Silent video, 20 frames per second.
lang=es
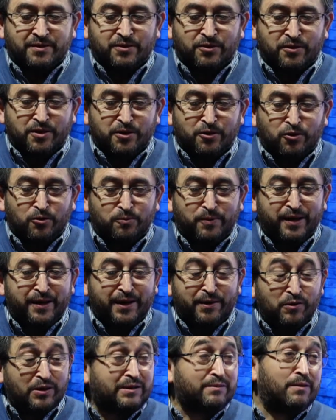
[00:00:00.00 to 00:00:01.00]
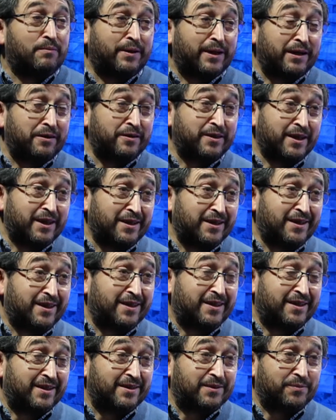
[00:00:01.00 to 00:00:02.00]
yo quiero tomar la última palabra que
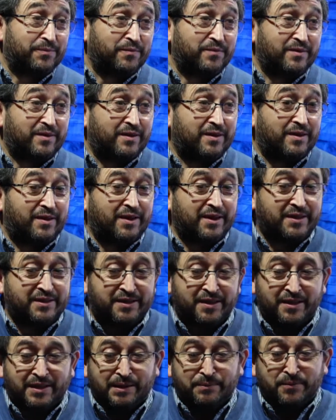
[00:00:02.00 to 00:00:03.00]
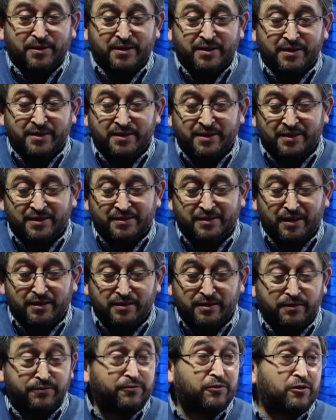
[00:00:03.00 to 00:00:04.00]
dijiste, que es el tema de
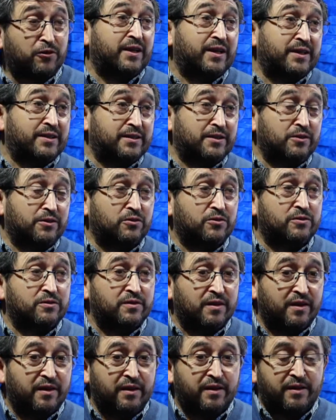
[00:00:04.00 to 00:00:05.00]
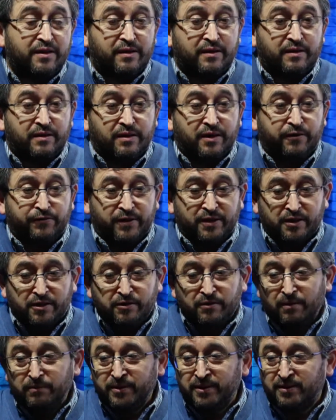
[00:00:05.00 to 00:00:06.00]
salir fortalecidos.
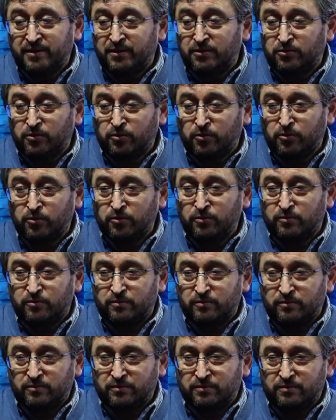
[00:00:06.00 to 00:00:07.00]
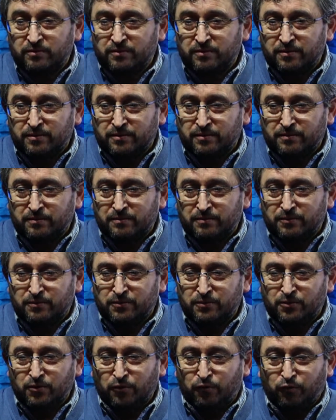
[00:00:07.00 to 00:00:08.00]
Efectivamente, nosotros
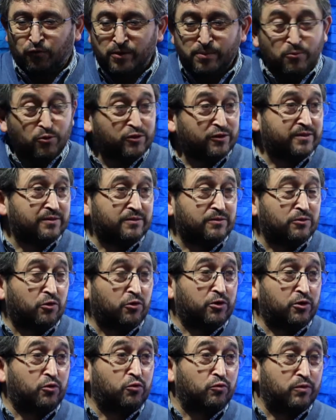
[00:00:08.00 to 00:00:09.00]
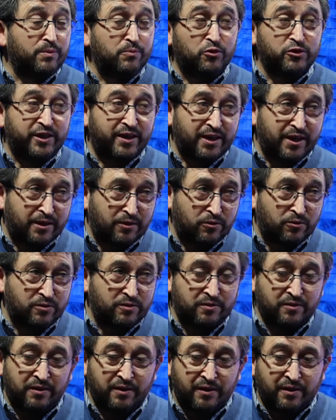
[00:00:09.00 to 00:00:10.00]
nos fuimos, no estuvimos ajenos